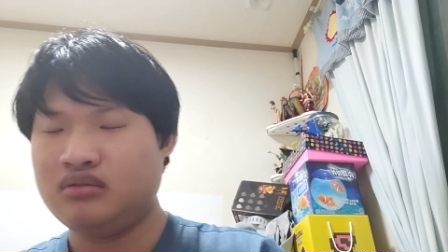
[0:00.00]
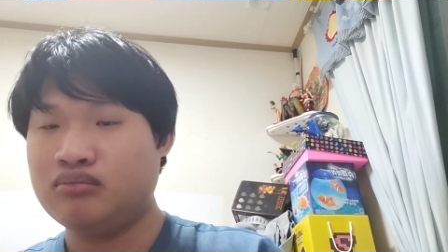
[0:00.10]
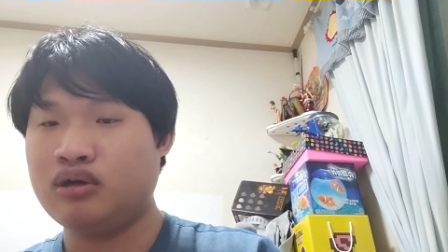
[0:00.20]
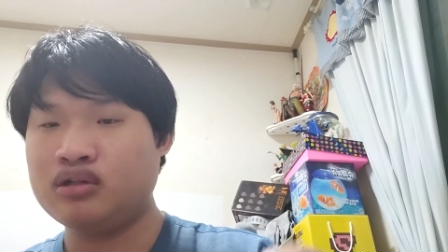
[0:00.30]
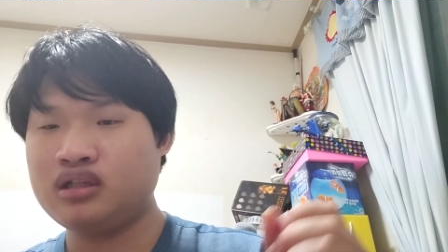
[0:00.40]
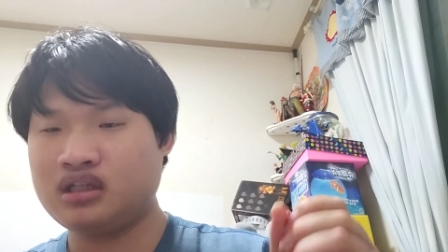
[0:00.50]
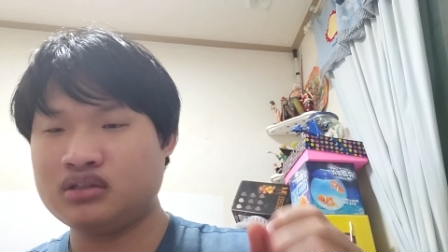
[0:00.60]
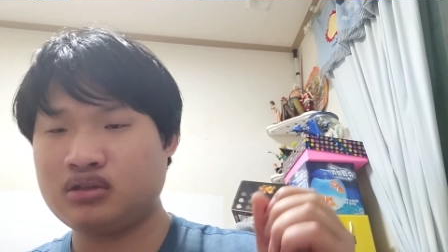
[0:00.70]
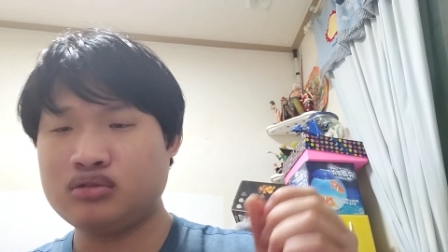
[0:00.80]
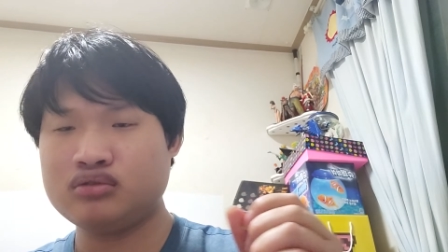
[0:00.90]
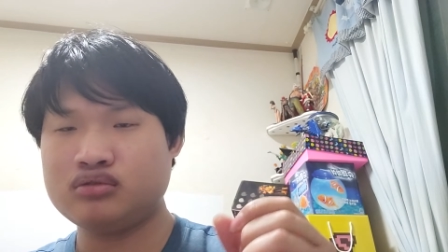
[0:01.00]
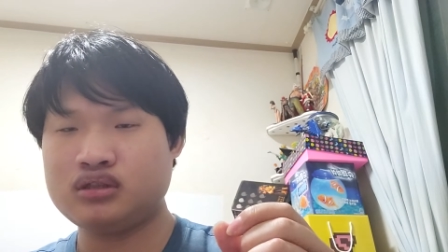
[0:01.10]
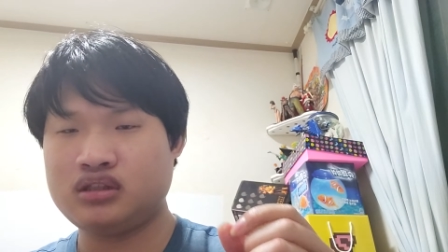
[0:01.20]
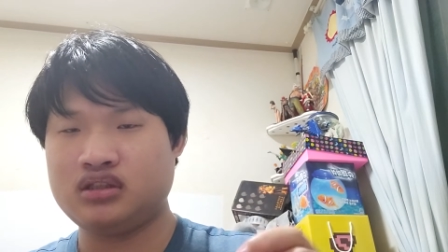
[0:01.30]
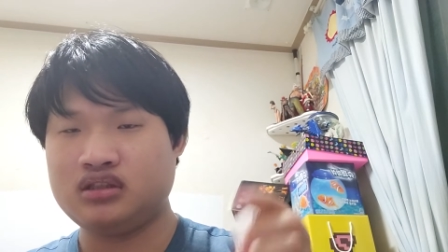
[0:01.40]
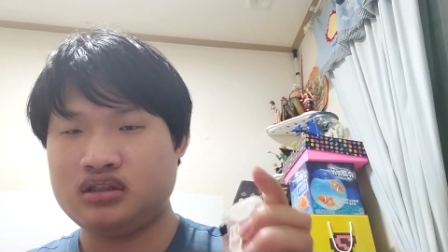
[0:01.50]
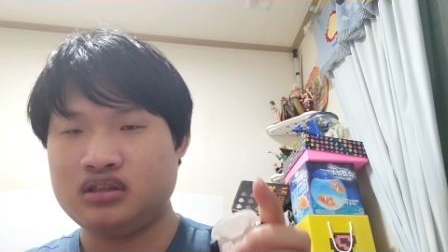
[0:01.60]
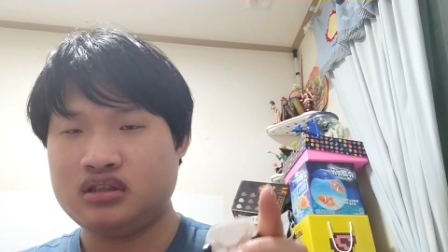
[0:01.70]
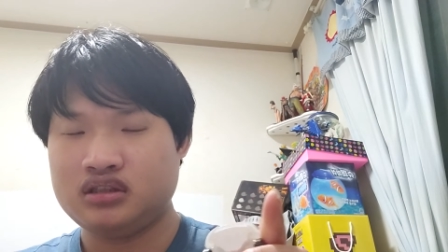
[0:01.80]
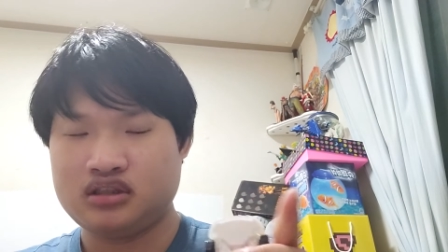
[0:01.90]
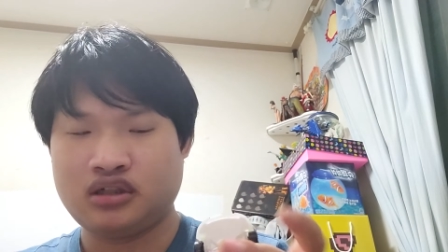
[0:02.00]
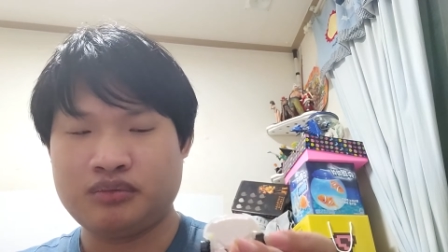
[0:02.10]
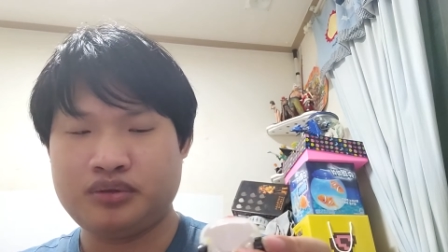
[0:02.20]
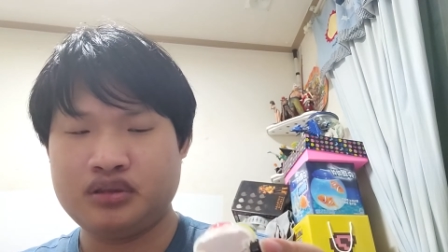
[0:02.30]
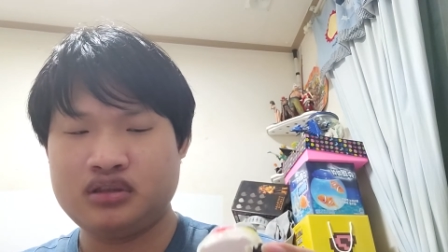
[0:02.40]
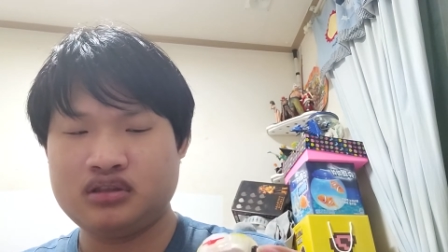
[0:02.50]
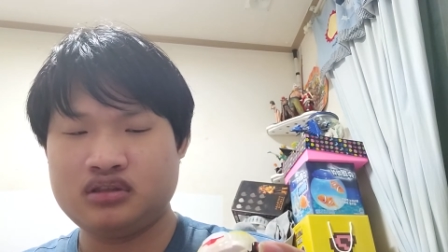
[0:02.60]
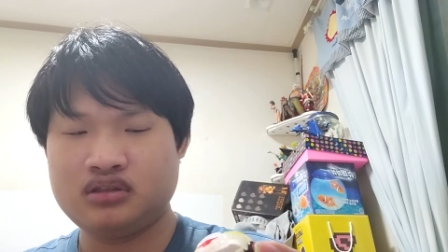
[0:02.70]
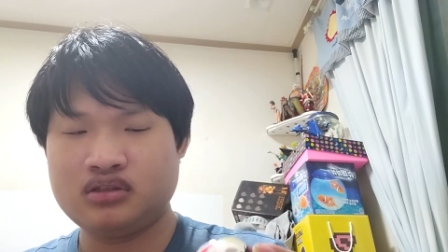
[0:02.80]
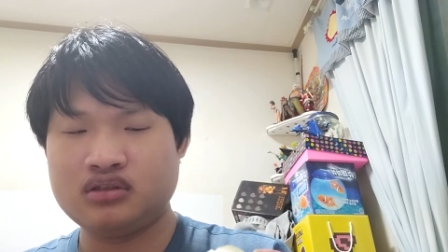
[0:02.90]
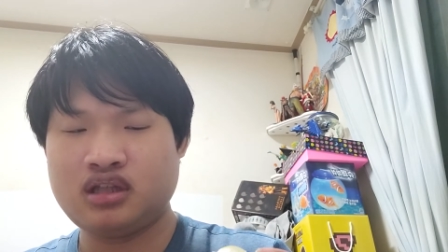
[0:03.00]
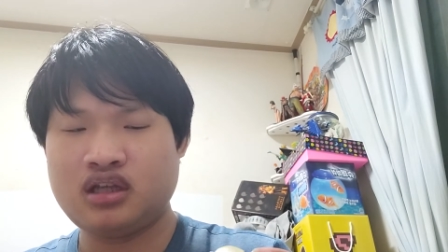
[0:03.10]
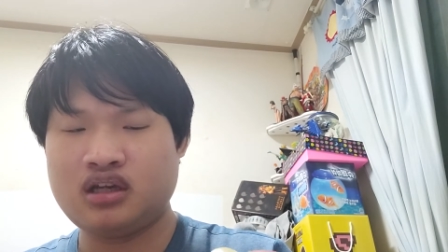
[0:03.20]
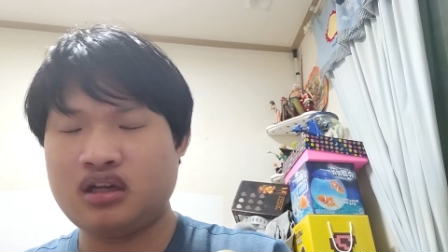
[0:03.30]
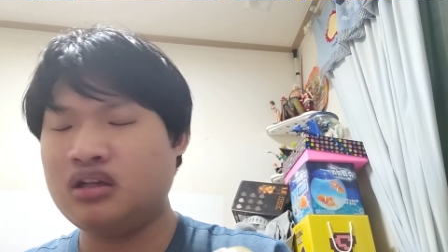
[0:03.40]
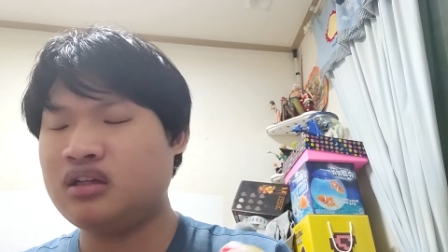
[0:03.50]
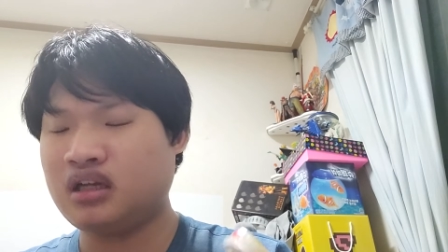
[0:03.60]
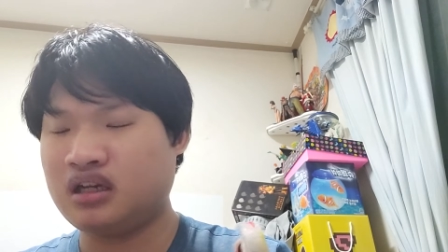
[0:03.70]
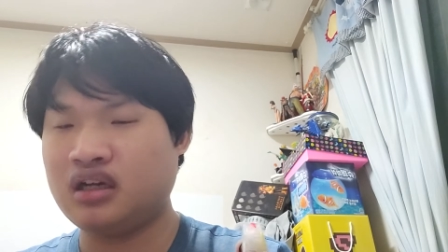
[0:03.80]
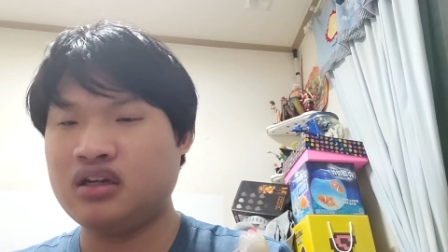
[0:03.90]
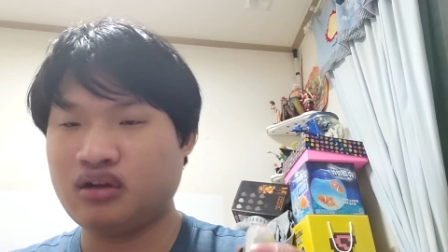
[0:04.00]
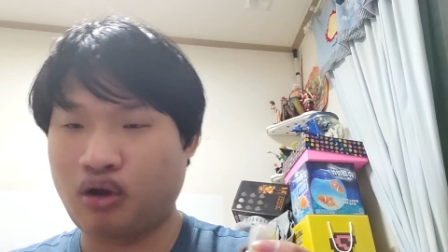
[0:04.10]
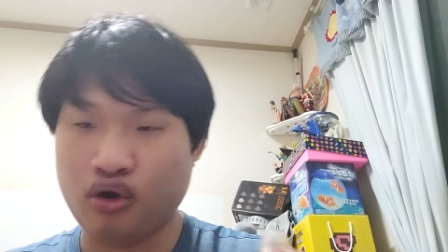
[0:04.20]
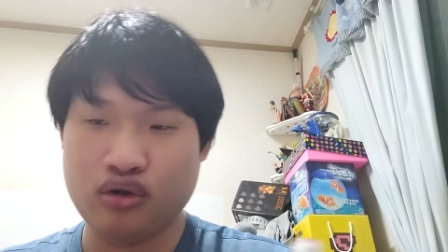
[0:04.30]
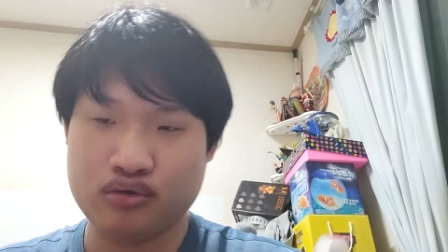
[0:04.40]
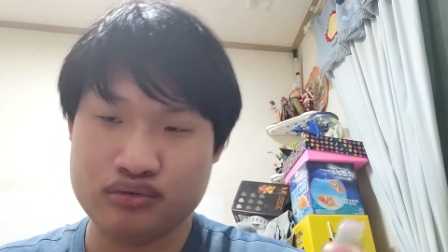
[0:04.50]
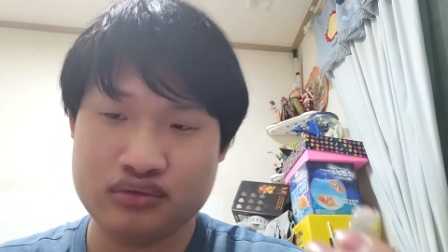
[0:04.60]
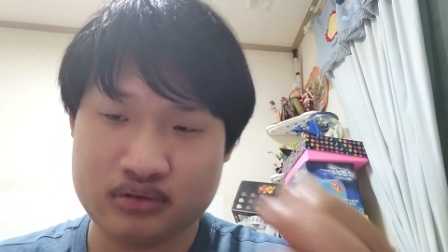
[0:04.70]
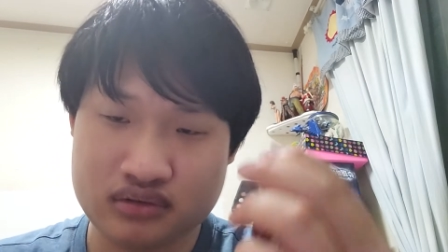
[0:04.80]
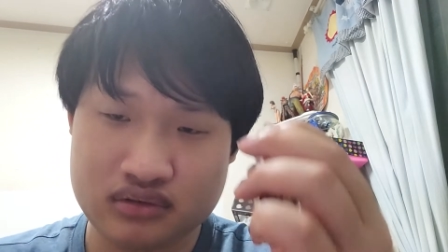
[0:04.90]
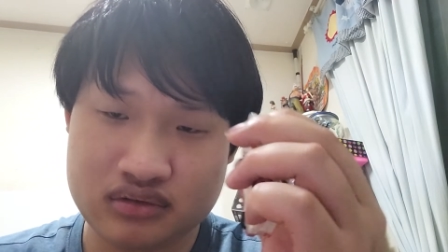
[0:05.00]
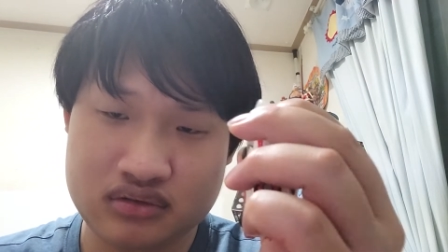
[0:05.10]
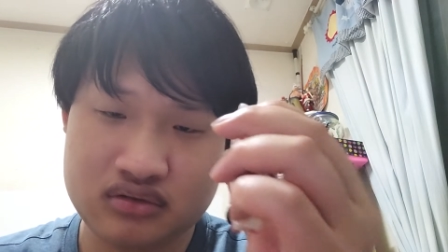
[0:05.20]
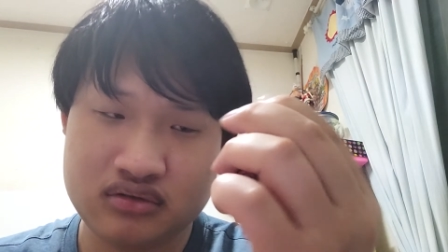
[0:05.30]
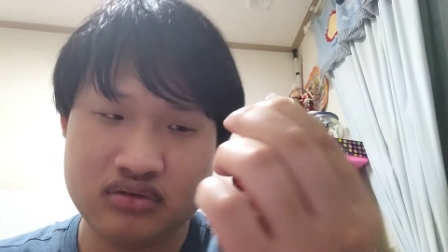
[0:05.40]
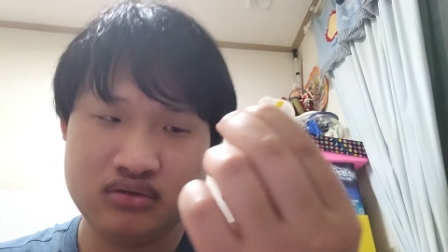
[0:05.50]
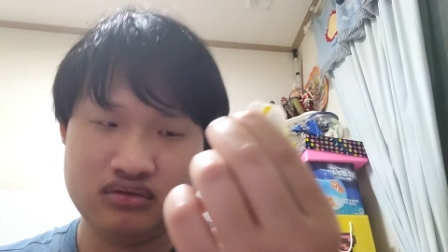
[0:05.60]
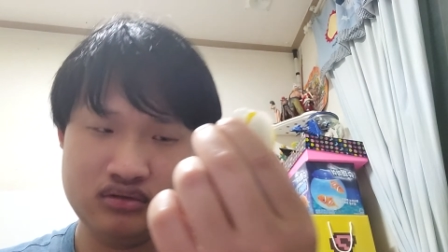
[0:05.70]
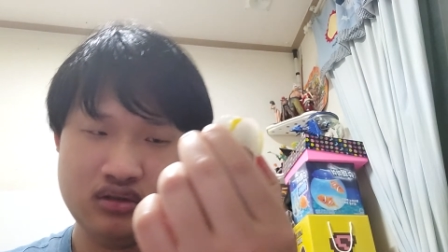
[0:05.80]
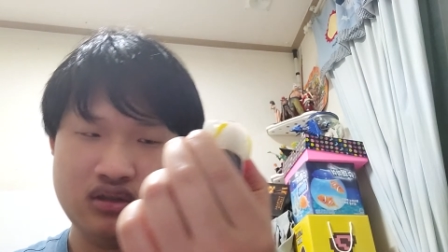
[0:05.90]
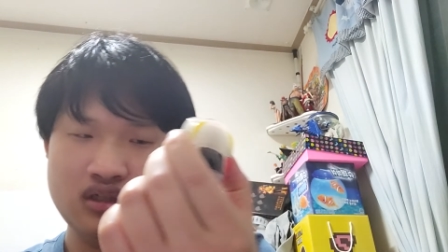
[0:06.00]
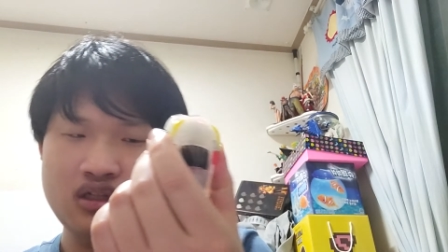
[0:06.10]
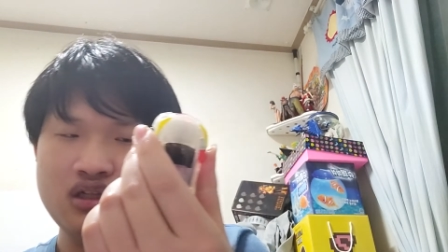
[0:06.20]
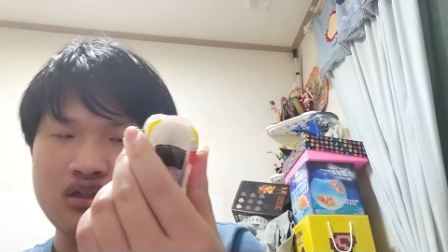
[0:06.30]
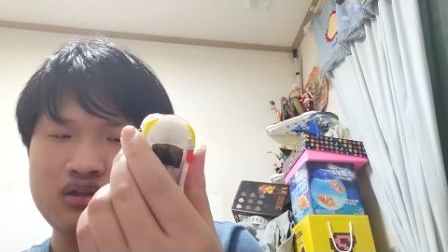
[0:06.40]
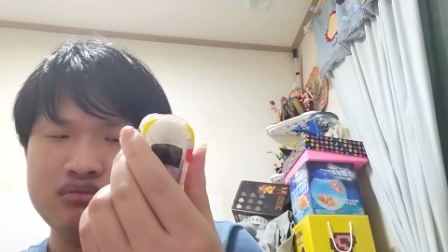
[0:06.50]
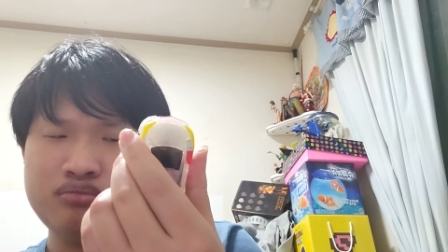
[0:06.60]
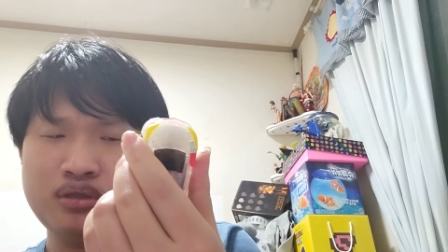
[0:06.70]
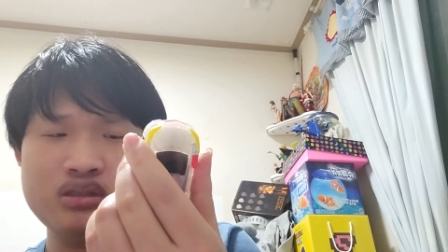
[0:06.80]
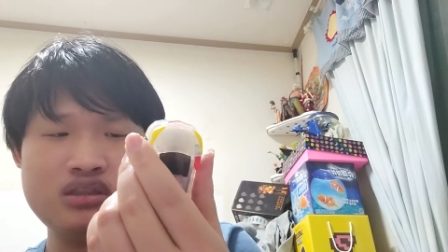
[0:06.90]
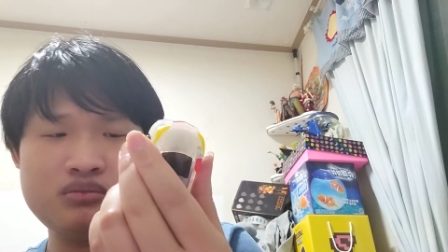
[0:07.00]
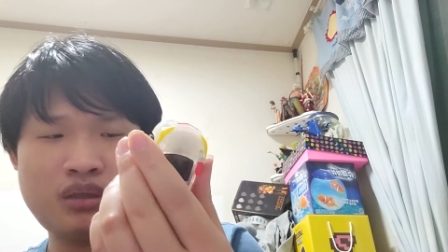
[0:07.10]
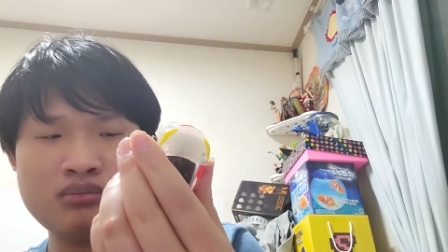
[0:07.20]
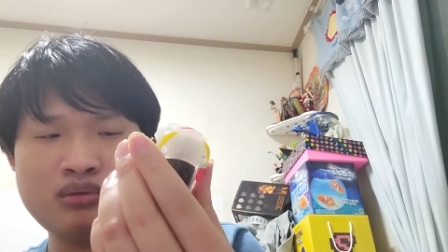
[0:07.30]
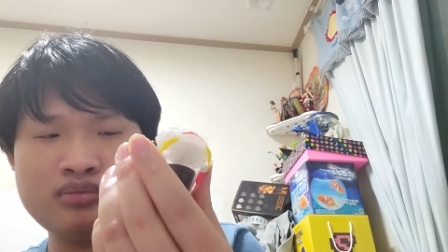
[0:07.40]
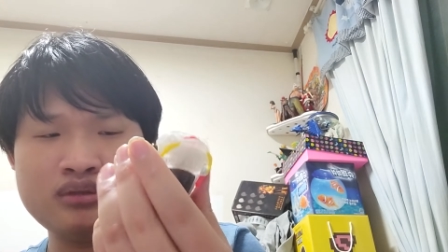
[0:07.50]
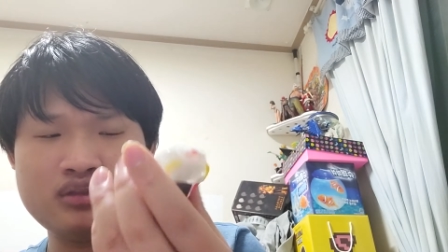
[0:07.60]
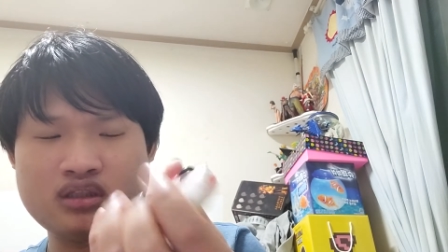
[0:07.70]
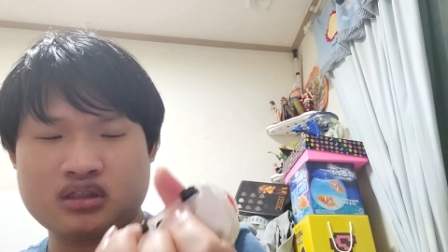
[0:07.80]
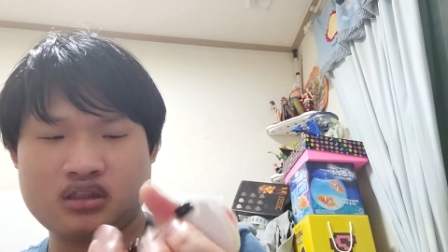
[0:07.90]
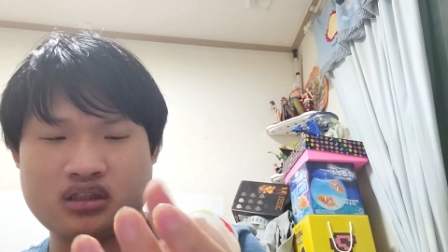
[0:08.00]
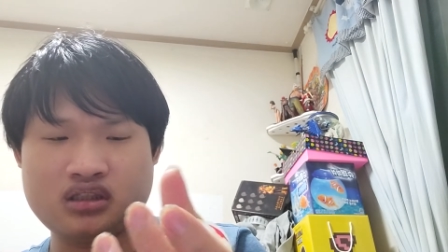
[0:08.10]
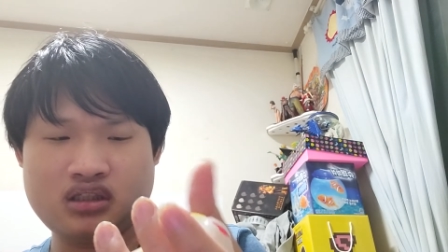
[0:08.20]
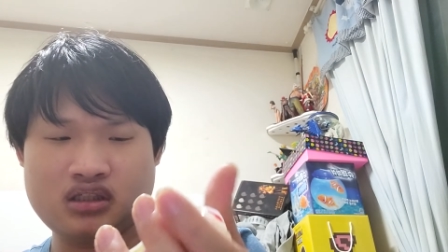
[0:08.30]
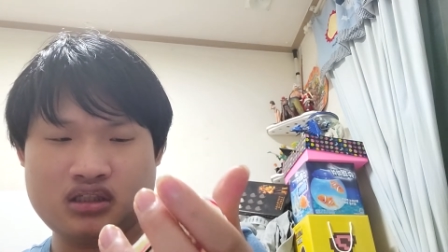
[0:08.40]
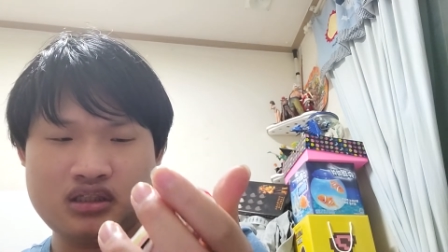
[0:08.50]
머리랑 턱 쪽이 접히는 형태라 약간 어려운 변신 방법인 것 같긴 한데